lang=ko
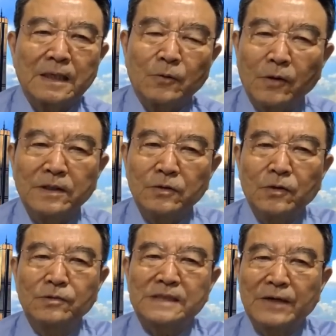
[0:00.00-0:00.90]

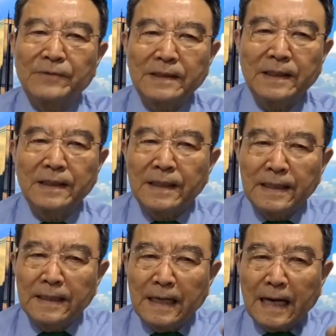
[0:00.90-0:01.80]
원희룡 장관이
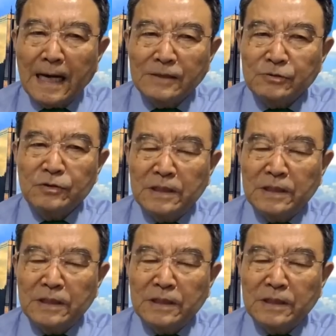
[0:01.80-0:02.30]
아주